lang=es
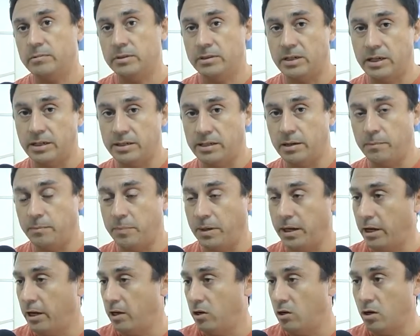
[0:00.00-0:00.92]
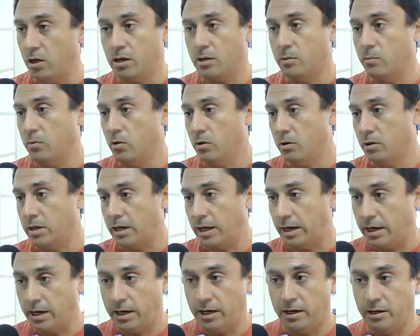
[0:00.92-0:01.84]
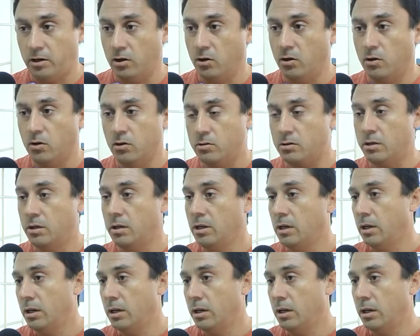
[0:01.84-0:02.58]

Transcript: ya sea pequeñas como canarios,